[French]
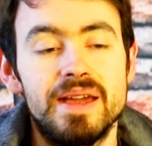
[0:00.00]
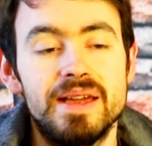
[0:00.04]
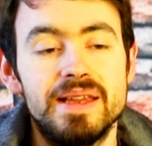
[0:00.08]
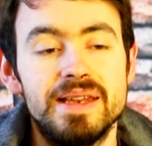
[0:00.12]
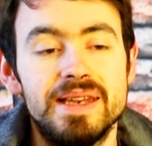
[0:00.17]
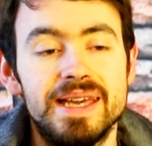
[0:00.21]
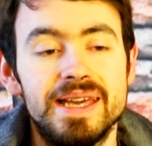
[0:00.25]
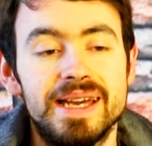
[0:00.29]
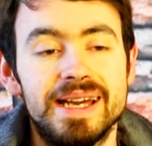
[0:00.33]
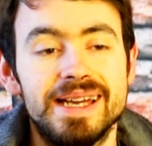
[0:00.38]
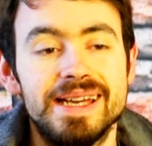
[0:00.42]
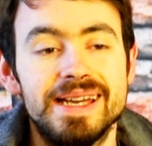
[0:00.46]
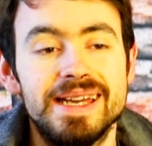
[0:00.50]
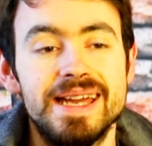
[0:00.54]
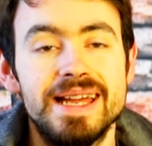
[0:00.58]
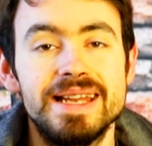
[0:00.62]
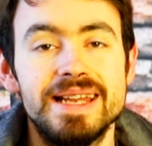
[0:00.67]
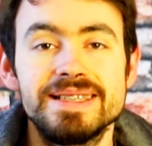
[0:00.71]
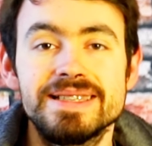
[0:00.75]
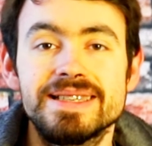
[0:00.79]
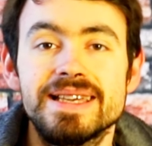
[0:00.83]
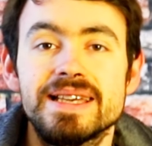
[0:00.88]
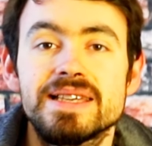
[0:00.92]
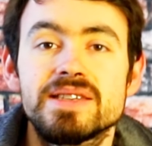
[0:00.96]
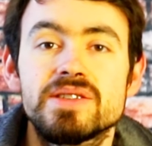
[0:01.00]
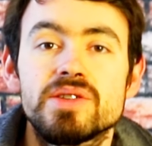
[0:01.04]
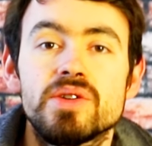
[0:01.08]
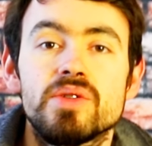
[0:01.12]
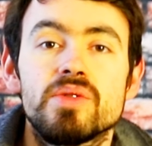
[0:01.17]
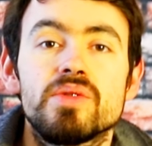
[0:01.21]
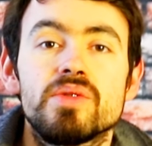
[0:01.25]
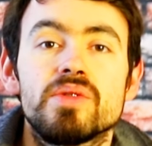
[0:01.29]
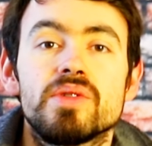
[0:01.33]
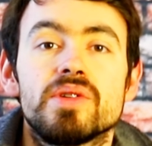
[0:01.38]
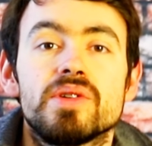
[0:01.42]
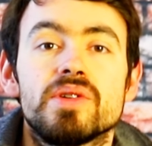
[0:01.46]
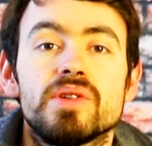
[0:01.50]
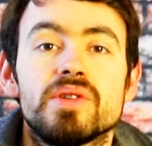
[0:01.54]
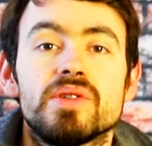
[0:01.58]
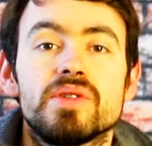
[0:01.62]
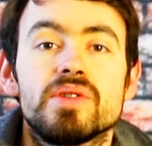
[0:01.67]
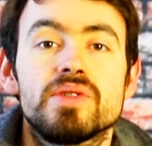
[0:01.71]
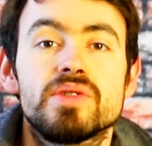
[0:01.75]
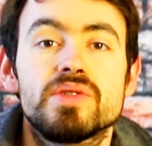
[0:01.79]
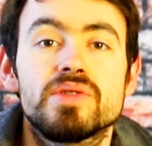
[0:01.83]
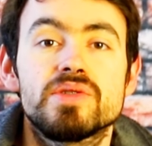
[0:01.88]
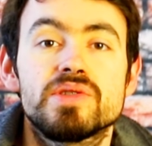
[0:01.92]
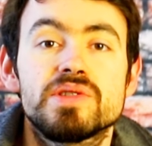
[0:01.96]
les, réalisations
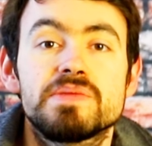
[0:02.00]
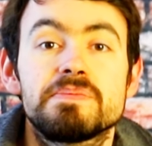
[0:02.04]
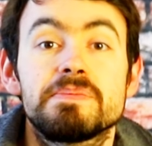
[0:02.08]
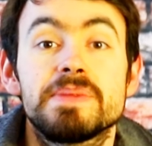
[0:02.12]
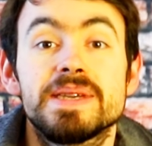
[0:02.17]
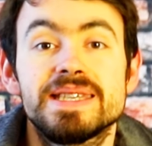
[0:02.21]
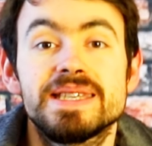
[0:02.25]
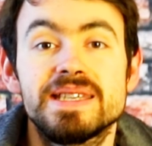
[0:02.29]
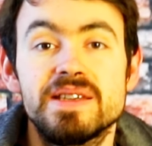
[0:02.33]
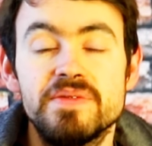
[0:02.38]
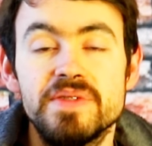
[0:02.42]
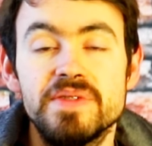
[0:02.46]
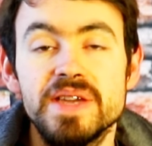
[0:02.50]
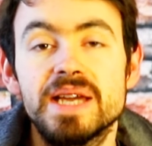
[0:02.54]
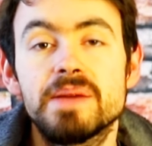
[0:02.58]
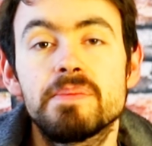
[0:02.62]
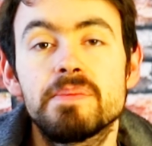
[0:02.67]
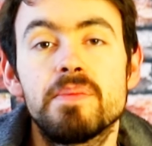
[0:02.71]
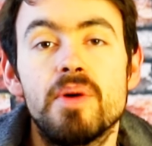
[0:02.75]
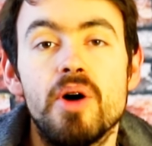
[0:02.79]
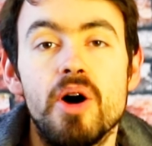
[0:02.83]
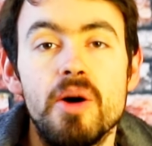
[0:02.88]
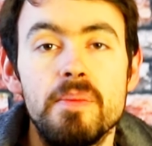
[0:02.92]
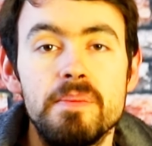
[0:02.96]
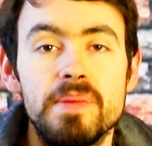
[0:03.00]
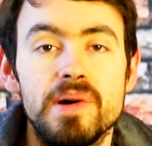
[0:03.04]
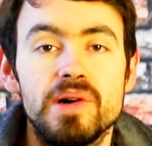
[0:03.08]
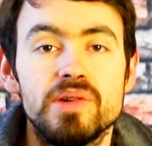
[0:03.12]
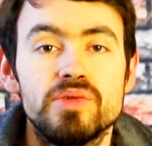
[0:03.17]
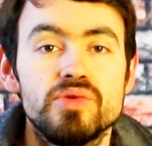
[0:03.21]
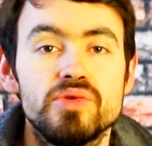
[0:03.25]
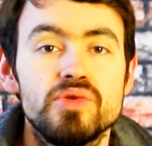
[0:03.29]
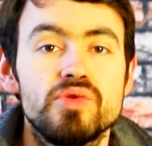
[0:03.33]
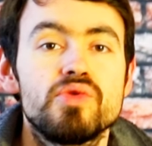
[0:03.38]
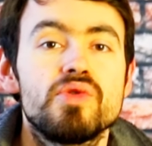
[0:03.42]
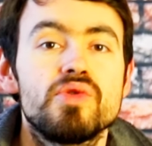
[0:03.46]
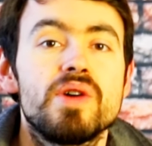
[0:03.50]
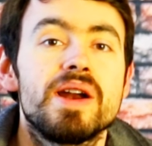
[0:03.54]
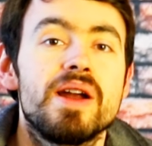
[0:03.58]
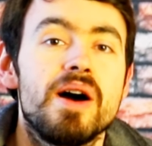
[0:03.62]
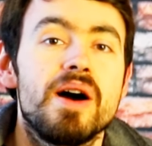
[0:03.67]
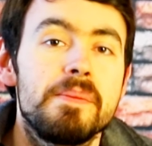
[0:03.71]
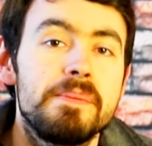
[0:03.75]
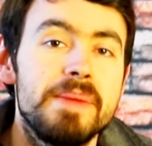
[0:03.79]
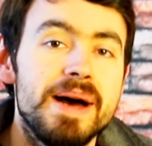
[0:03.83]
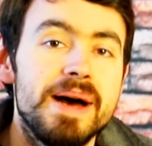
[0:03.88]
spécifiques propres du coup à leur